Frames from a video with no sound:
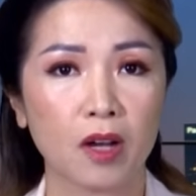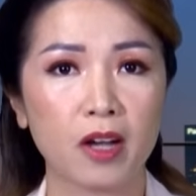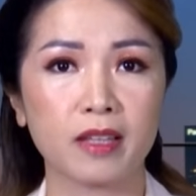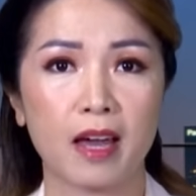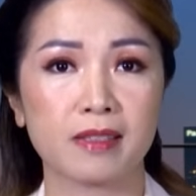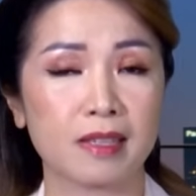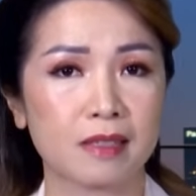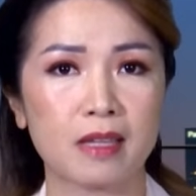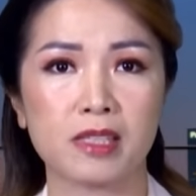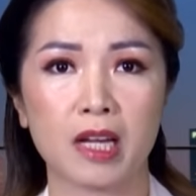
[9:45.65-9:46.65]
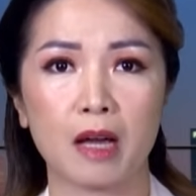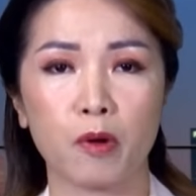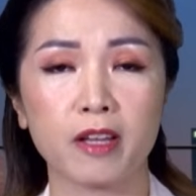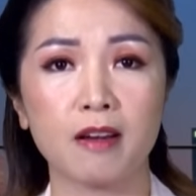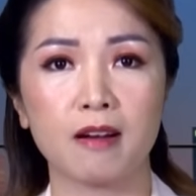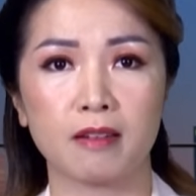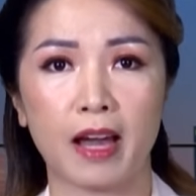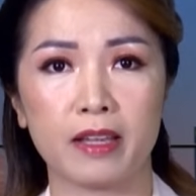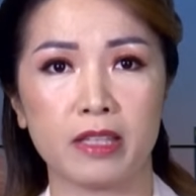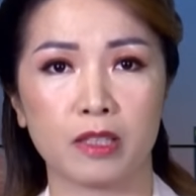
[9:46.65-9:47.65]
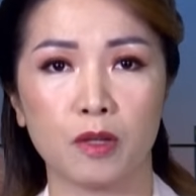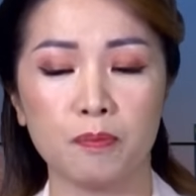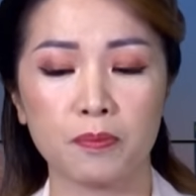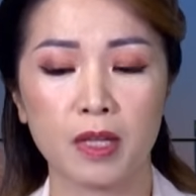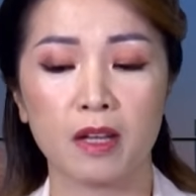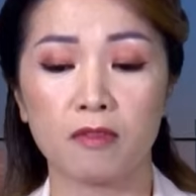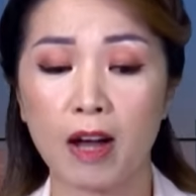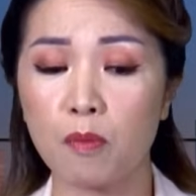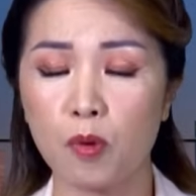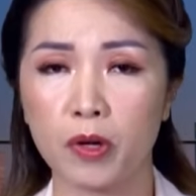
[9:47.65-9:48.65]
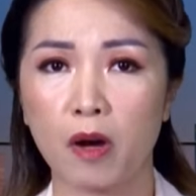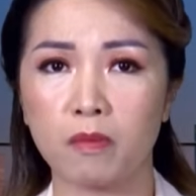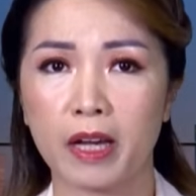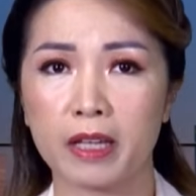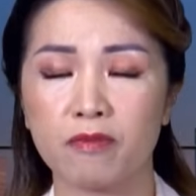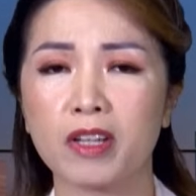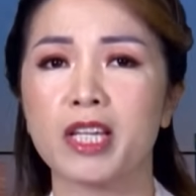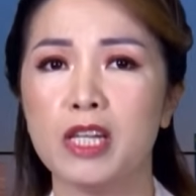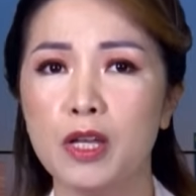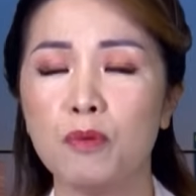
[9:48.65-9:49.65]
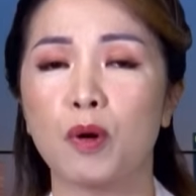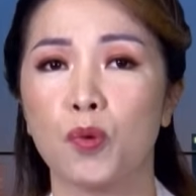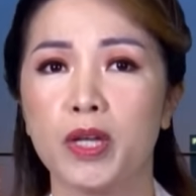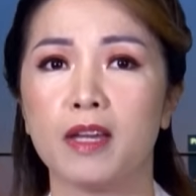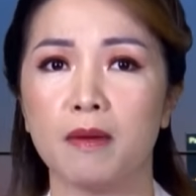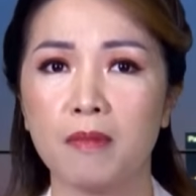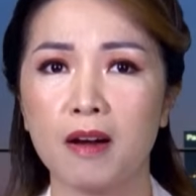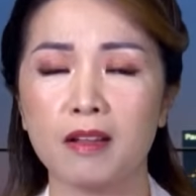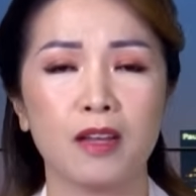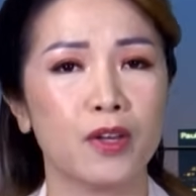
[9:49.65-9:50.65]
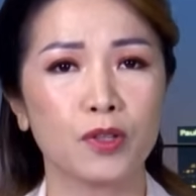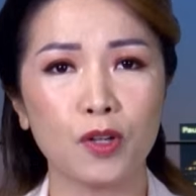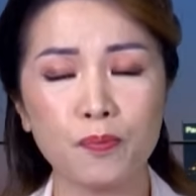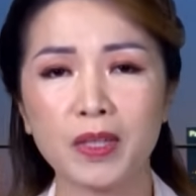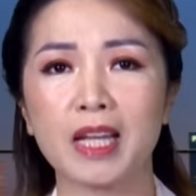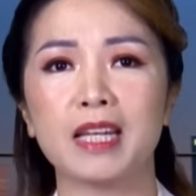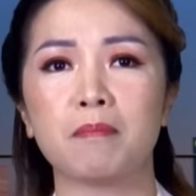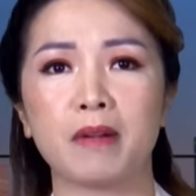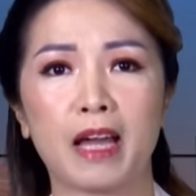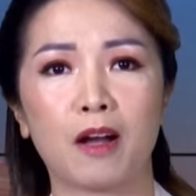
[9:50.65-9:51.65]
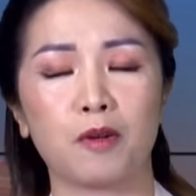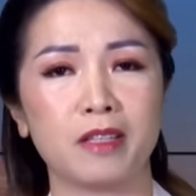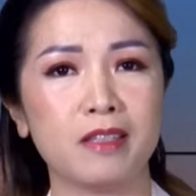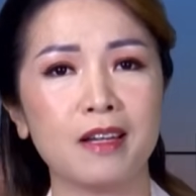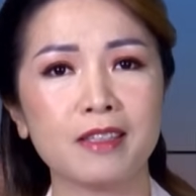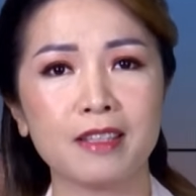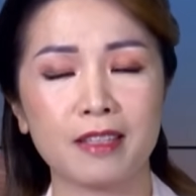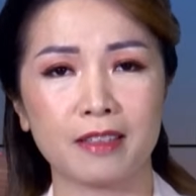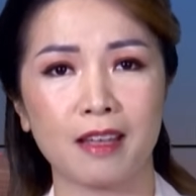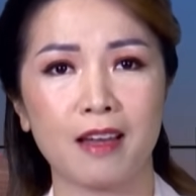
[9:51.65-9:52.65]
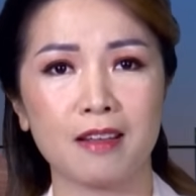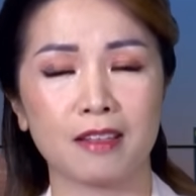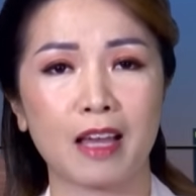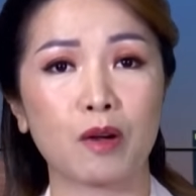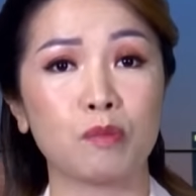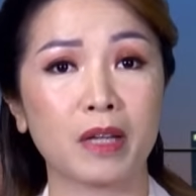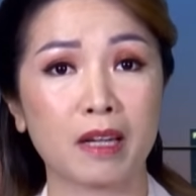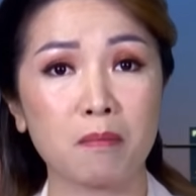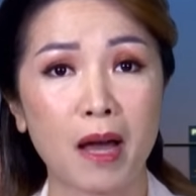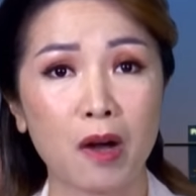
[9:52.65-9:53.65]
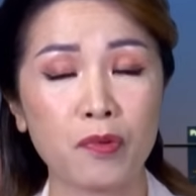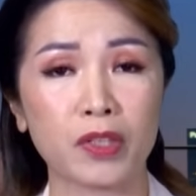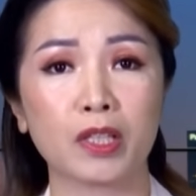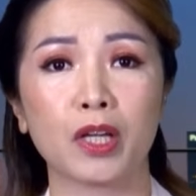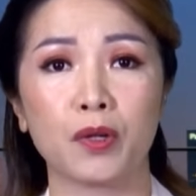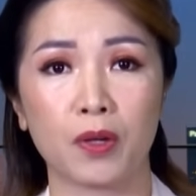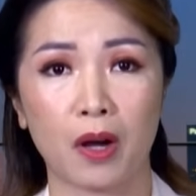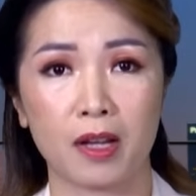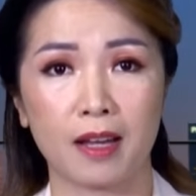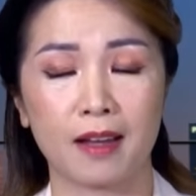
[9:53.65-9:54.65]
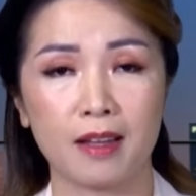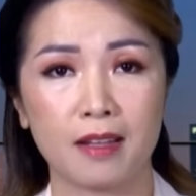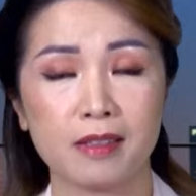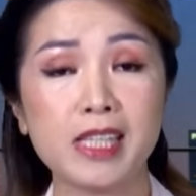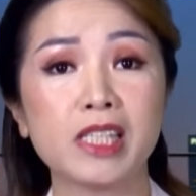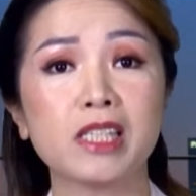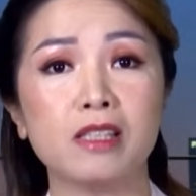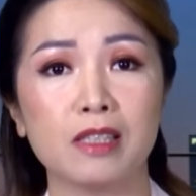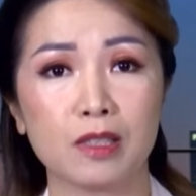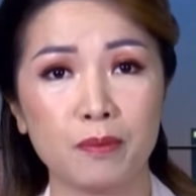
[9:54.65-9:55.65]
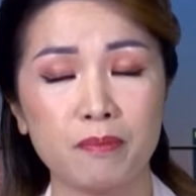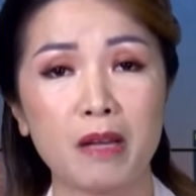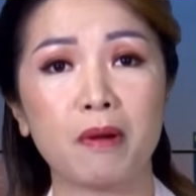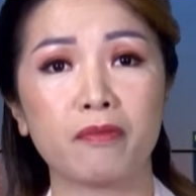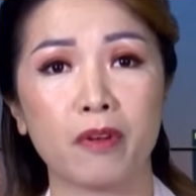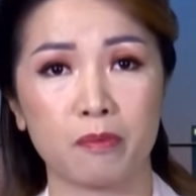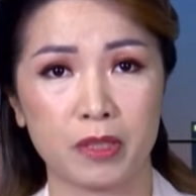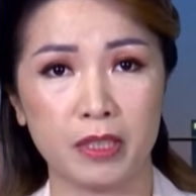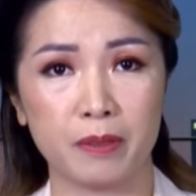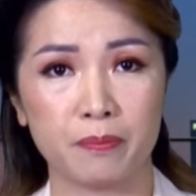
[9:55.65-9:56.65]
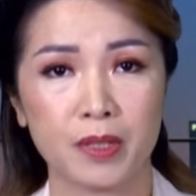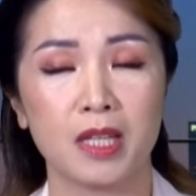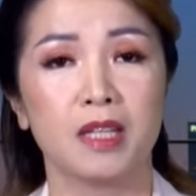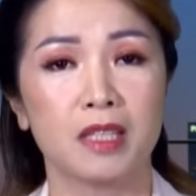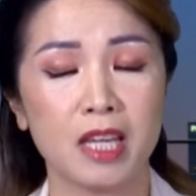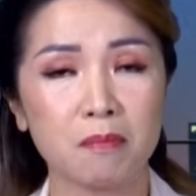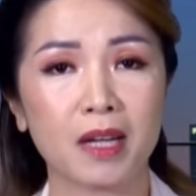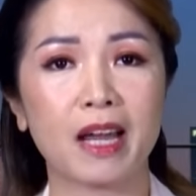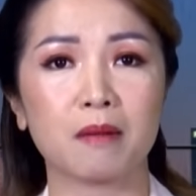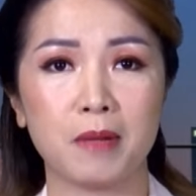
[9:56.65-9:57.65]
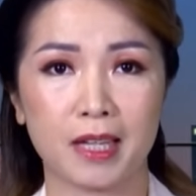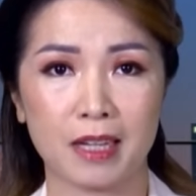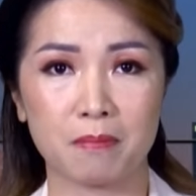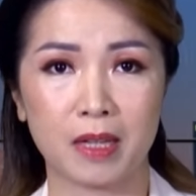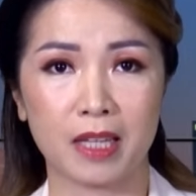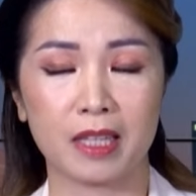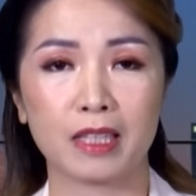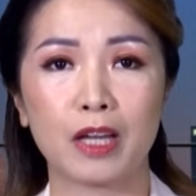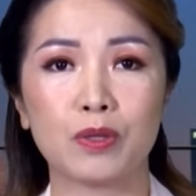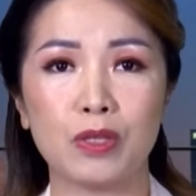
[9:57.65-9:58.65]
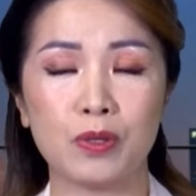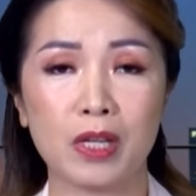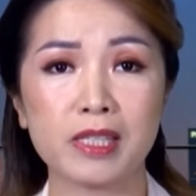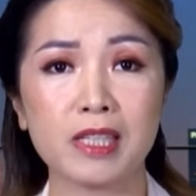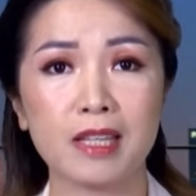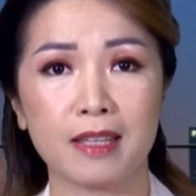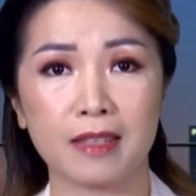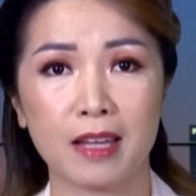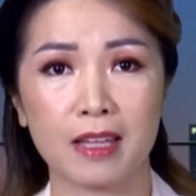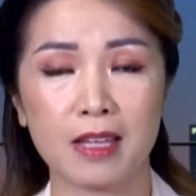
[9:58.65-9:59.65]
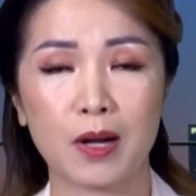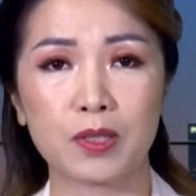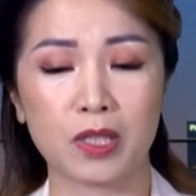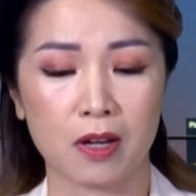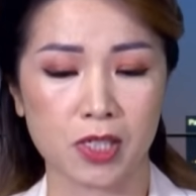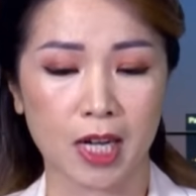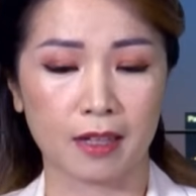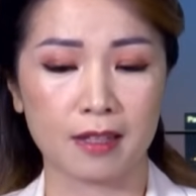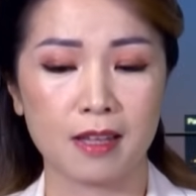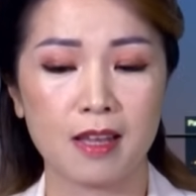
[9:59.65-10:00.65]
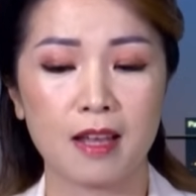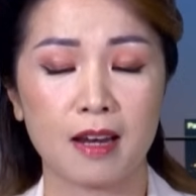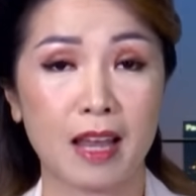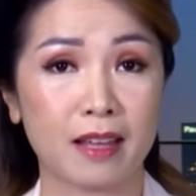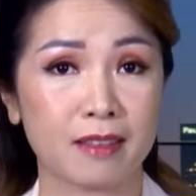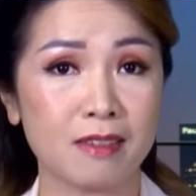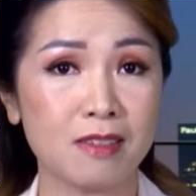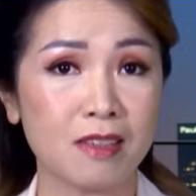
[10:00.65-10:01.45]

có thể sẽ xảy ra một cái cơn đại dịch cúm vào mùa đông này. Và cái điều mà nguy hiểm hơn, cúm thì năm nào là giới chức y tế người ta cũng cảnh báo và người ta kêu gọi là đi chích ngừa cúm để mà phòng ngừa. Nhưng mà đặc biệt năm nay, theo nhiều giới chức y tế, họ cho rằng á, là thứ